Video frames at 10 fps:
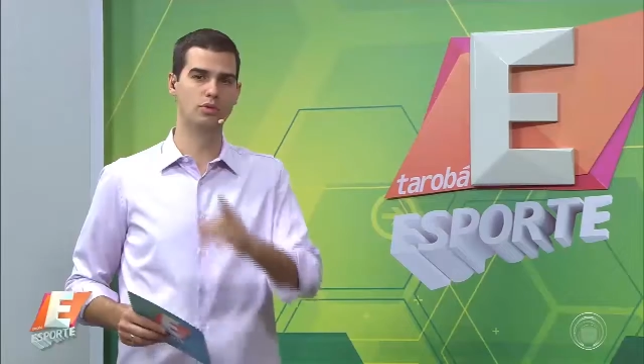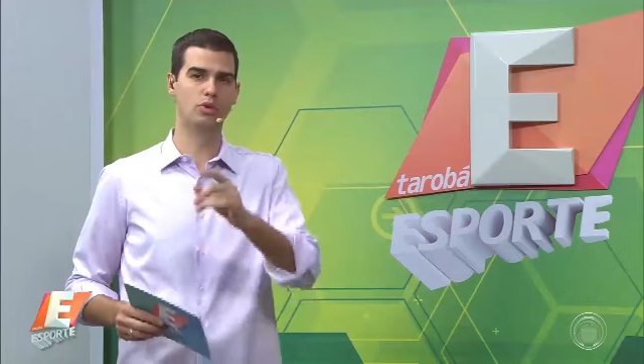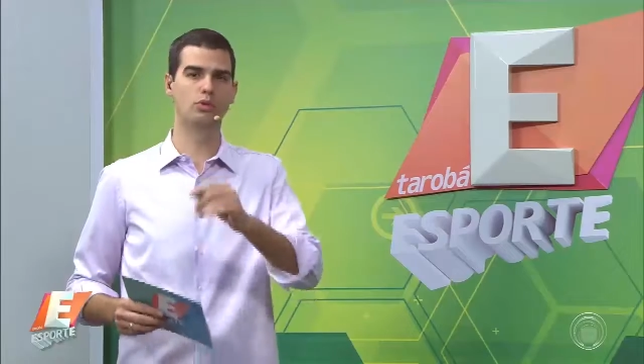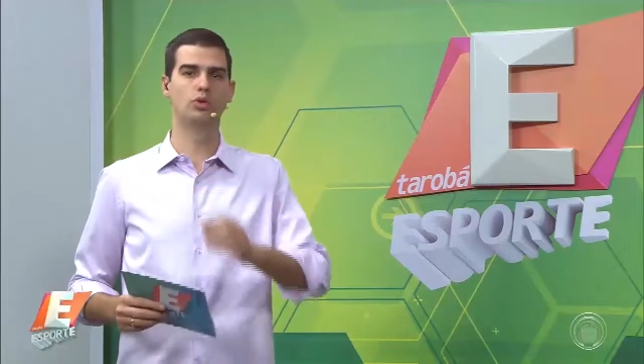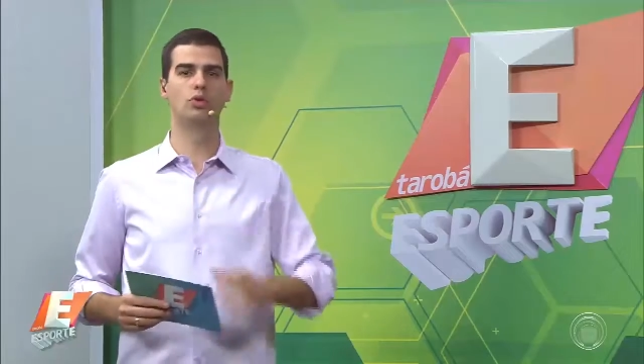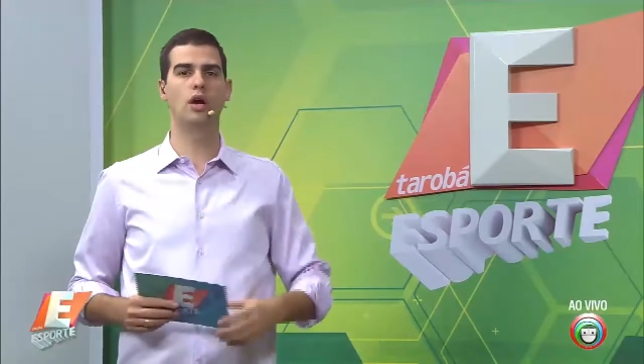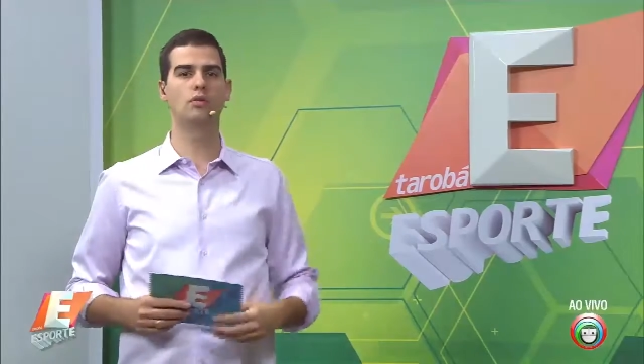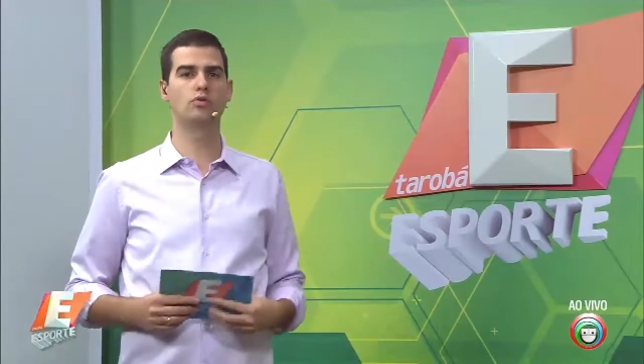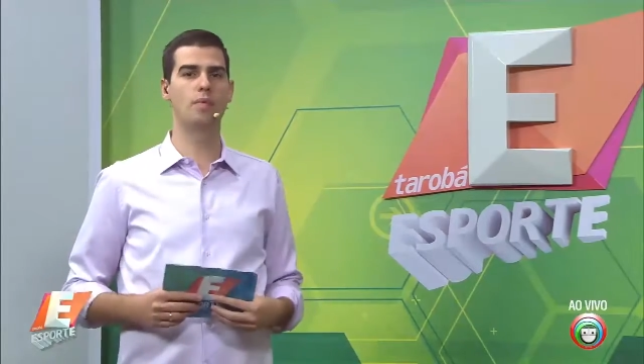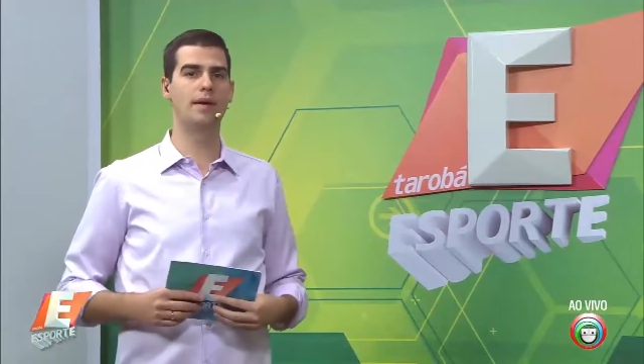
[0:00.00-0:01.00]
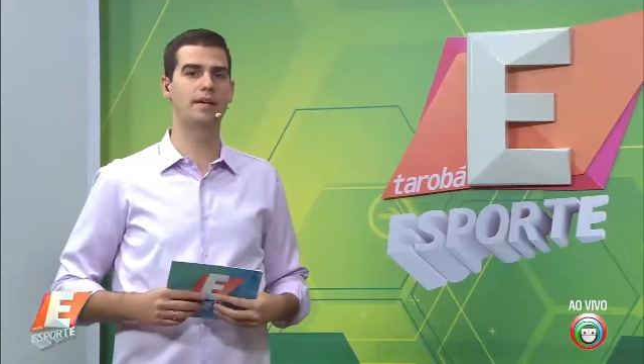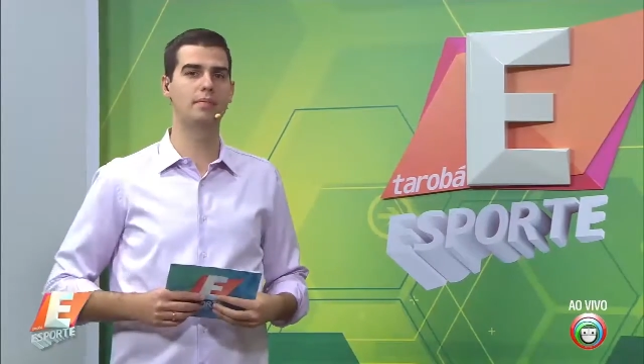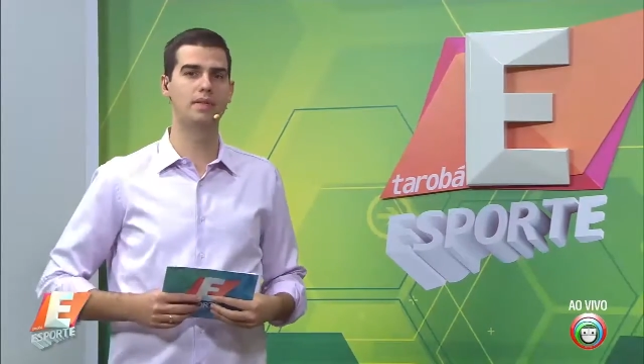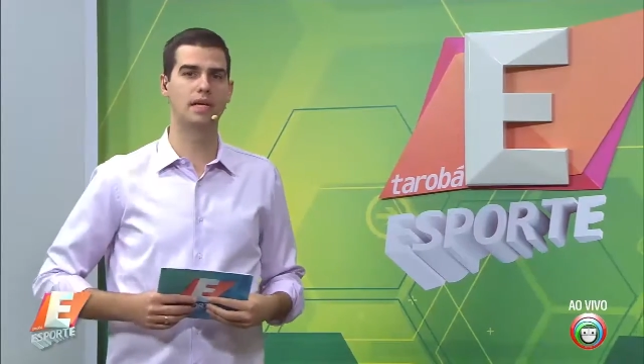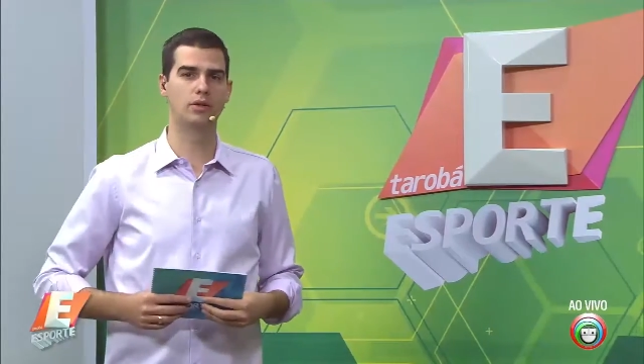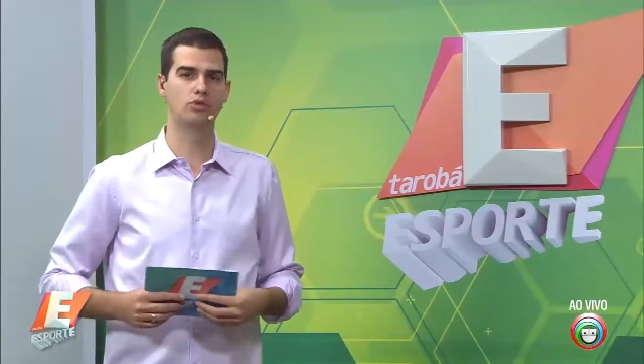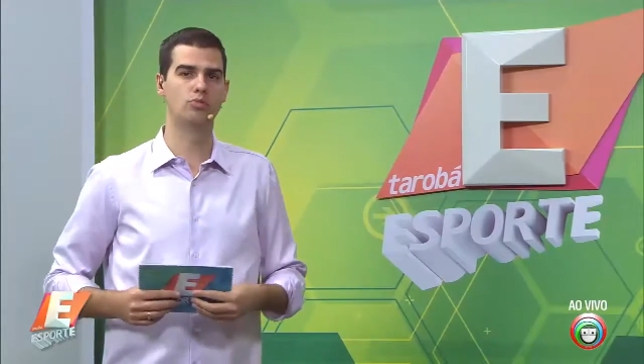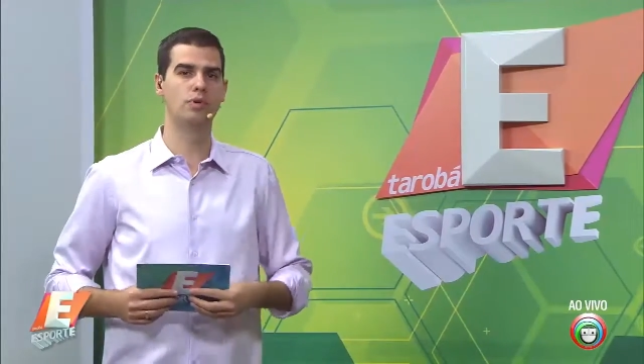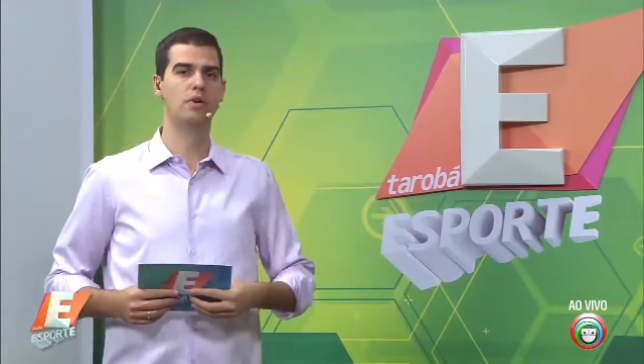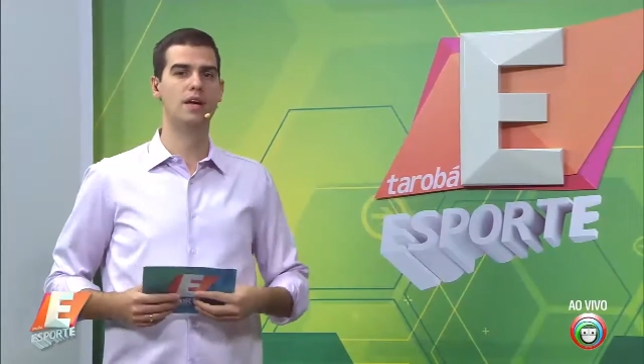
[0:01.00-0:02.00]
Nos outros jogos, o América Mineiro
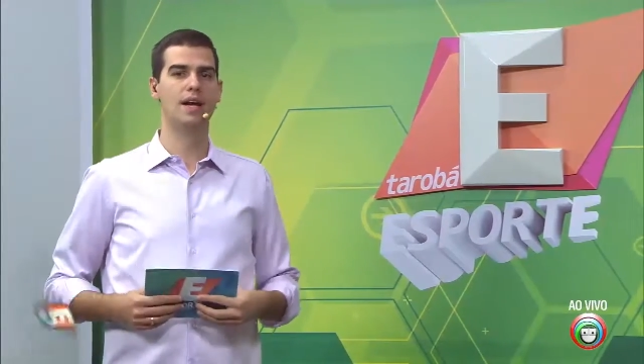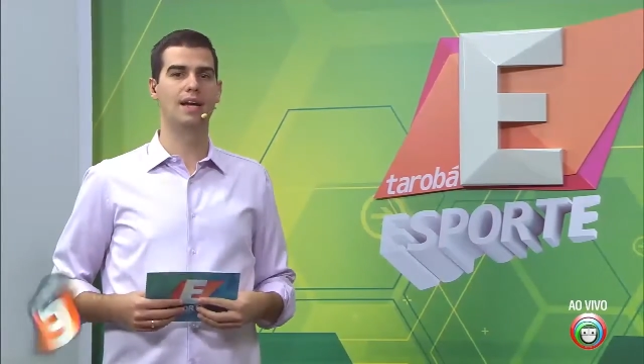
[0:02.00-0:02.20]
assumiu